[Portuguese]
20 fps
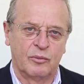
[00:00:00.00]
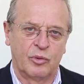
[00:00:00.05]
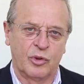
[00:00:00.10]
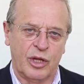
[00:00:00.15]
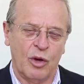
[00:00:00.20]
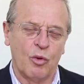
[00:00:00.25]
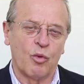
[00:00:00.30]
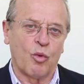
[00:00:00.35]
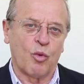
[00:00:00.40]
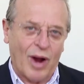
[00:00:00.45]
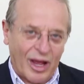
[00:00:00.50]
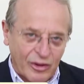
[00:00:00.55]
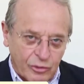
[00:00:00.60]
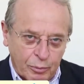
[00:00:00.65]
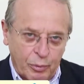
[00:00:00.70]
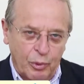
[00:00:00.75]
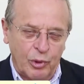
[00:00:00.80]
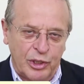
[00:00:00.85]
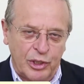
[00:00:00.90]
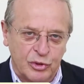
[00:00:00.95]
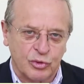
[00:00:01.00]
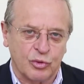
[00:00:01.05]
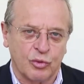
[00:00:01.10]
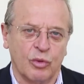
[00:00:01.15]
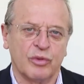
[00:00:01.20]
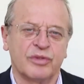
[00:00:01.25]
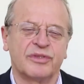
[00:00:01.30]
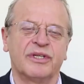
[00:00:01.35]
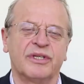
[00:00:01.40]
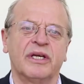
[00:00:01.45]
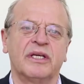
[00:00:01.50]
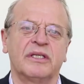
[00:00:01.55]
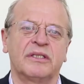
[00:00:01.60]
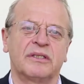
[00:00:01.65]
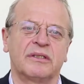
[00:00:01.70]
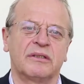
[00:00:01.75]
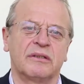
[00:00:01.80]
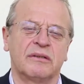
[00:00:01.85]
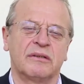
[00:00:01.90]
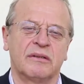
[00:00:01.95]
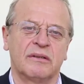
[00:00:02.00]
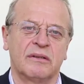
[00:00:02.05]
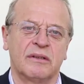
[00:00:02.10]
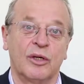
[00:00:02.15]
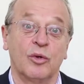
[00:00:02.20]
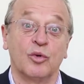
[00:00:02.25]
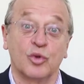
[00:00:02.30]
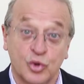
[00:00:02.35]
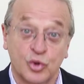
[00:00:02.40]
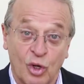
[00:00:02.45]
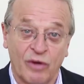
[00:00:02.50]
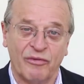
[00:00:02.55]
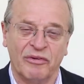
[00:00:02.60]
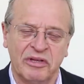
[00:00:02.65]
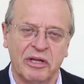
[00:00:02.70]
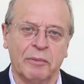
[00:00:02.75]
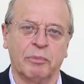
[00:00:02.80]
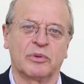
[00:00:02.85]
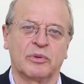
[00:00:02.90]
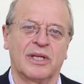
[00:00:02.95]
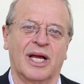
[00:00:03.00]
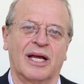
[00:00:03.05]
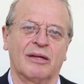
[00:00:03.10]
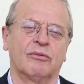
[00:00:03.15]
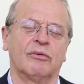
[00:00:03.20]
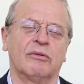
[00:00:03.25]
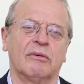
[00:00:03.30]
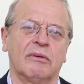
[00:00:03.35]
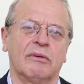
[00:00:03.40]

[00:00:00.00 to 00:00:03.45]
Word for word: que é um quadro político consciente, é um jovem deputado